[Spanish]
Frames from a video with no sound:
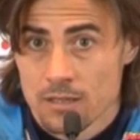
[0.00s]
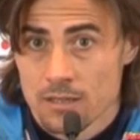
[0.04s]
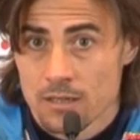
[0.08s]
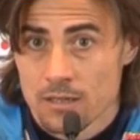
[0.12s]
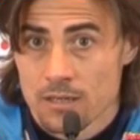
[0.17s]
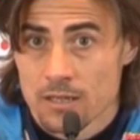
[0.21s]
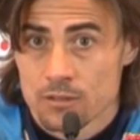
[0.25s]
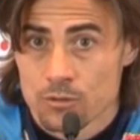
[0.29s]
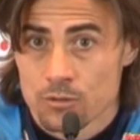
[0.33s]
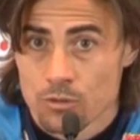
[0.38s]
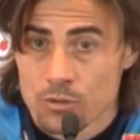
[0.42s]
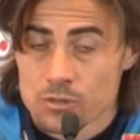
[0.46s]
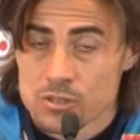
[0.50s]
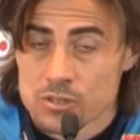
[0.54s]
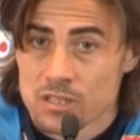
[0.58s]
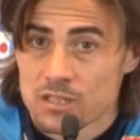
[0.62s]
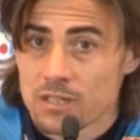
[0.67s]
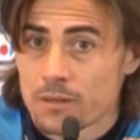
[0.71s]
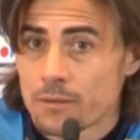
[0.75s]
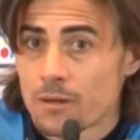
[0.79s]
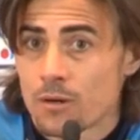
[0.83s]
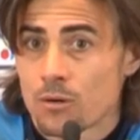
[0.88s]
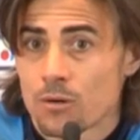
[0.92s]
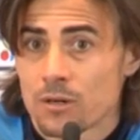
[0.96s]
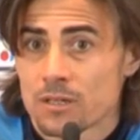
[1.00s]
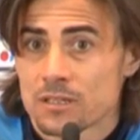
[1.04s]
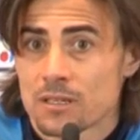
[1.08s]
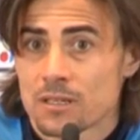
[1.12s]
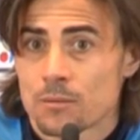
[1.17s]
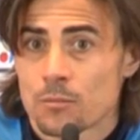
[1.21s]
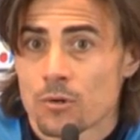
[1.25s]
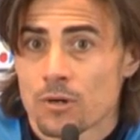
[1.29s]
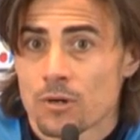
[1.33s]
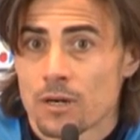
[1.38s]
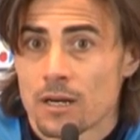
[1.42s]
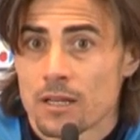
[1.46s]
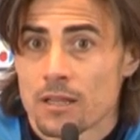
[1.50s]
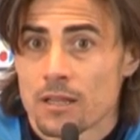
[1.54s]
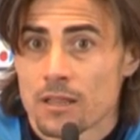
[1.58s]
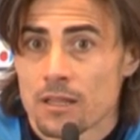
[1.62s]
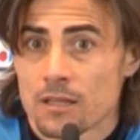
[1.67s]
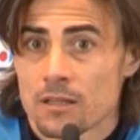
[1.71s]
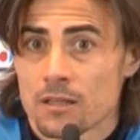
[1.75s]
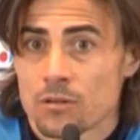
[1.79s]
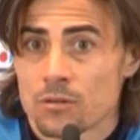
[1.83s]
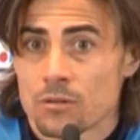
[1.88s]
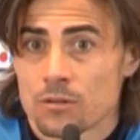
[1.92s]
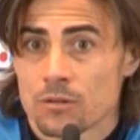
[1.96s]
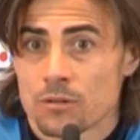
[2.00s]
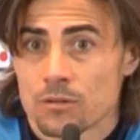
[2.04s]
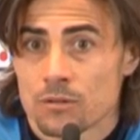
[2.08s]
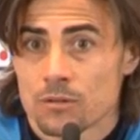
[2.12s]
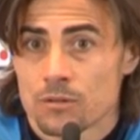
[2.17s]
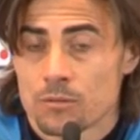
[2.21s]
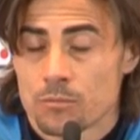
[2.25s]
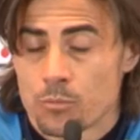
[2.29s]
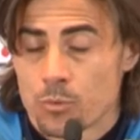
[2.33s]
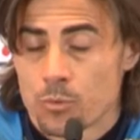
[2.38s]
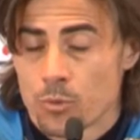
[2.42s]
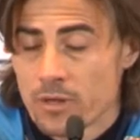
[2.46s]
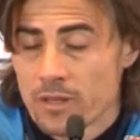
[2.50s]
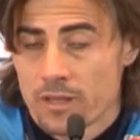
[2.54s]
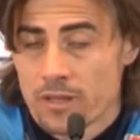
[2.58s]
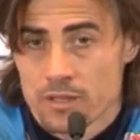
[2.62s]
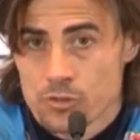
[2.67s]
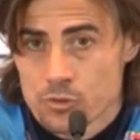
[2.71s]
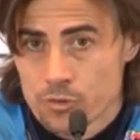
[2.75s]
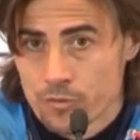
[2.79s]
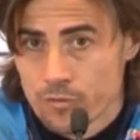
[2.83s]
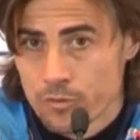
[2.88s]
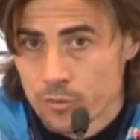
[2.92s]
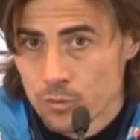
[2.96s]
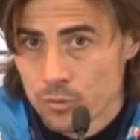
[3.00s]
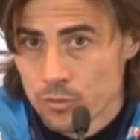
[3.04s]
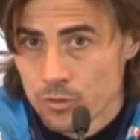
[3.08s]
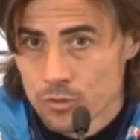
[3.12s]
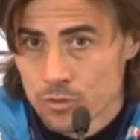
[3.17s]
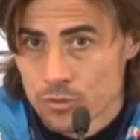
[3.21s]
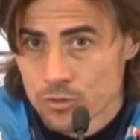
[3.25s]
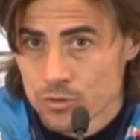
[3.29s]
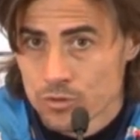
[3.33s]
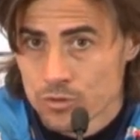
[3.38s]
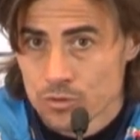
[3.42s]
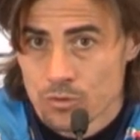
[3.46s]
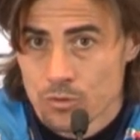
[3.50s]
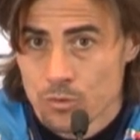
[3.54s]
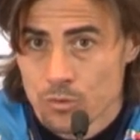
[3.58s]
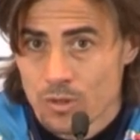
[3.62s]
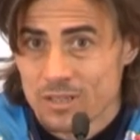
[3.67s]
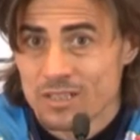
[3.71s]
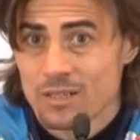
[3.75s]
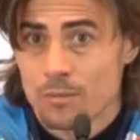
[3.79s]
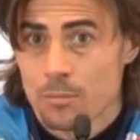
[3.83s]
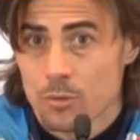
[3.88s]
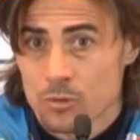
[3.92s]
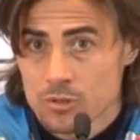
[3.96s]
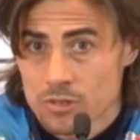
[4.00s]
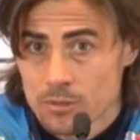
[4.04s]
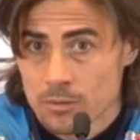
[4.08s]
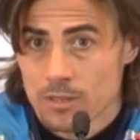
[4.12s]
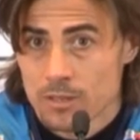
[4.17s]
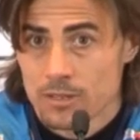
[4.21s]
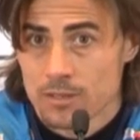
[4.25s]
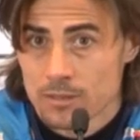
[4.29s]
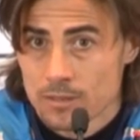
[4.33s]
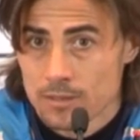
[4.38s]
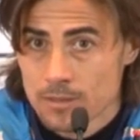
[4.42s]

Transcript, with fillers: que todo ese trabajo que estamos realizando pues, dé sus frutos lo antes posible.